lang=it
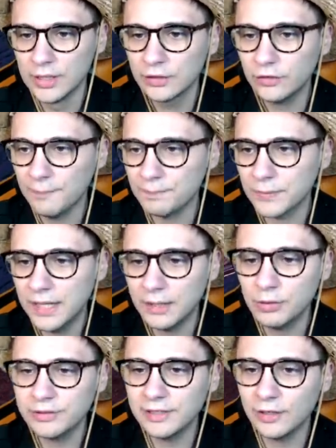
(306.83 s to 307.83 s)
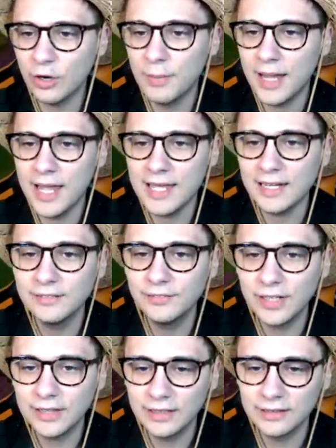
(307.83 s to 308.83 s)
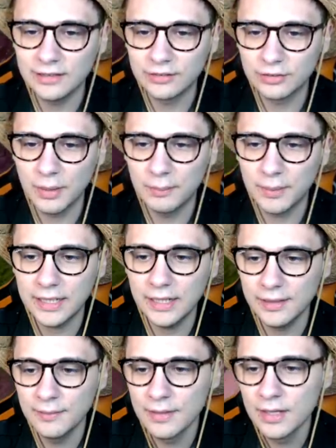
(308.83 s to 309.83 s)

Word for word: Cioè, e questa roba era divertentissima perché